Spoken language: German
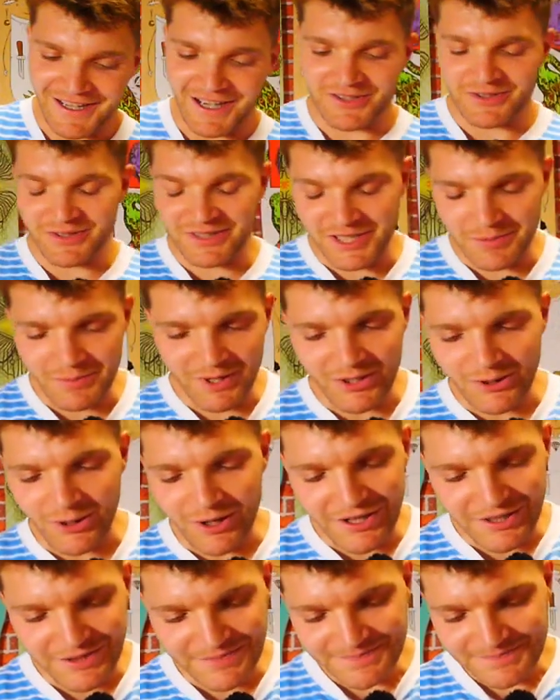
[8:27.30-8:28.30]
Also Thema
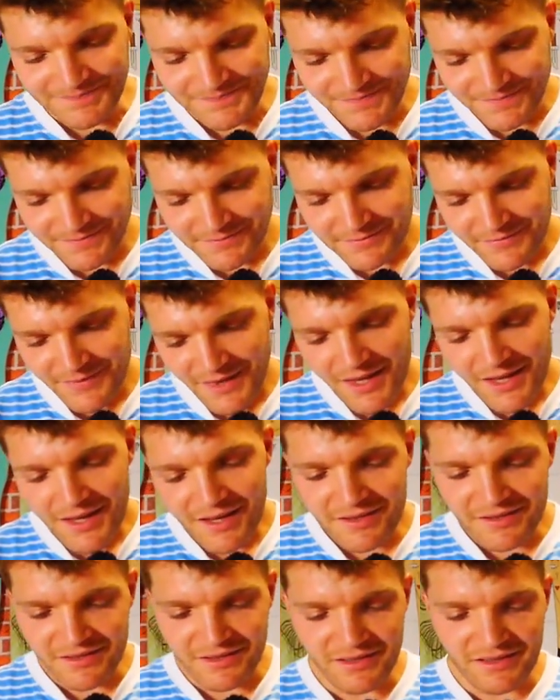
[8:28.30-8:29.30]
Rollen
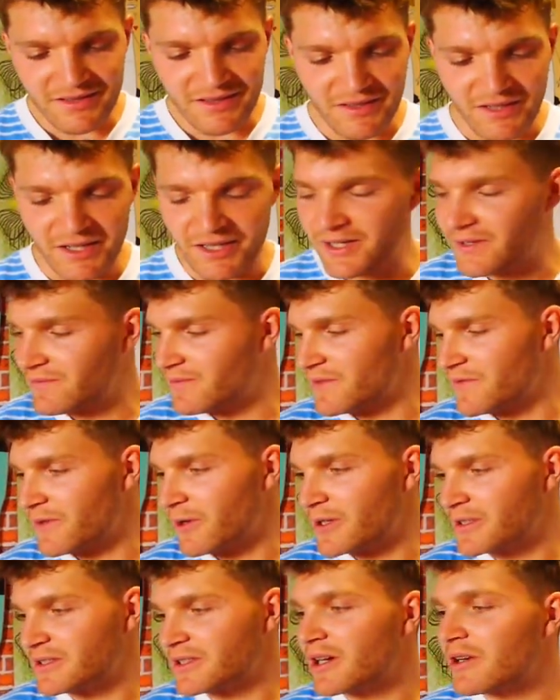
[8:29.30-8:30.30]
sieht es äh, wie
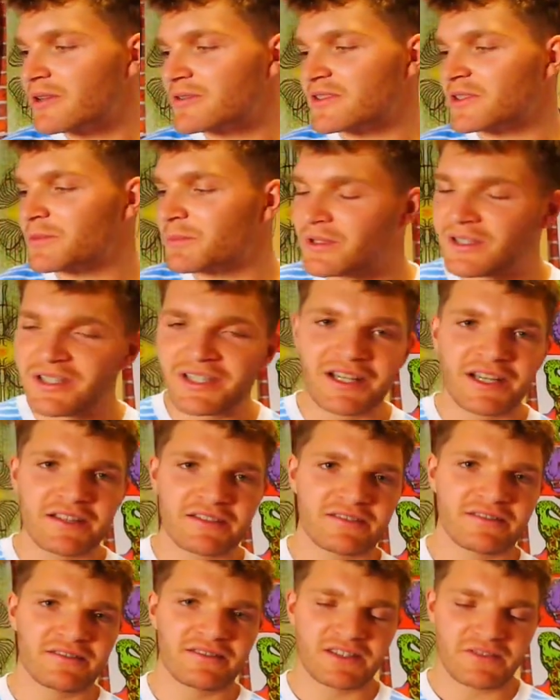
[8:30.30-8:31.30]
folgt aus. Ich bin die
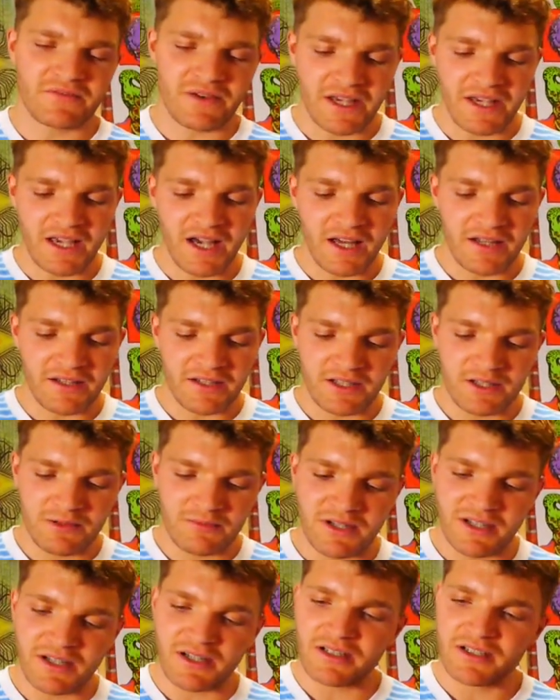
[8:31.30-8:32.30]
letzten zwei Jahre
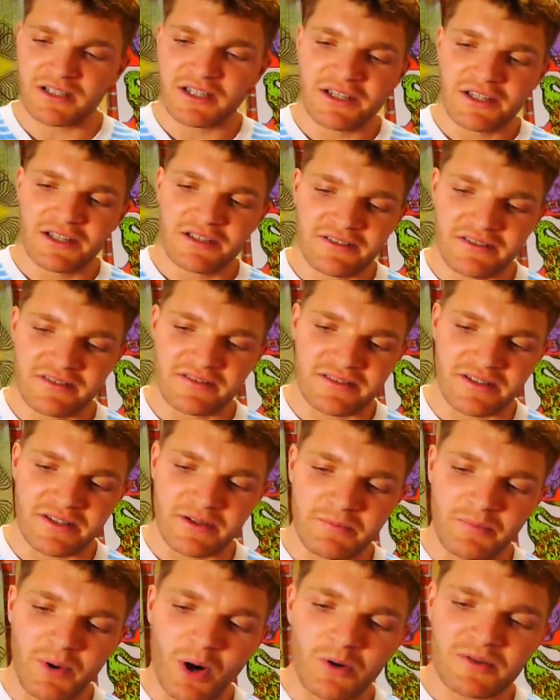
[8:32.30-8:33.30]
immer
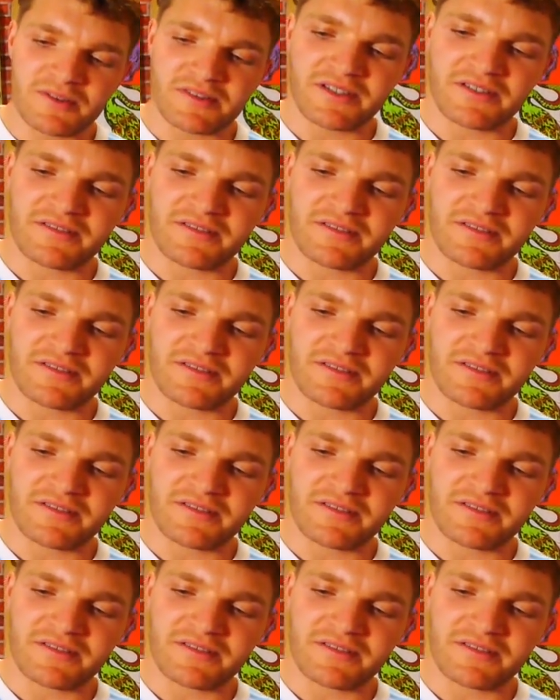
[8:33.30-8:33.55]
diese Bones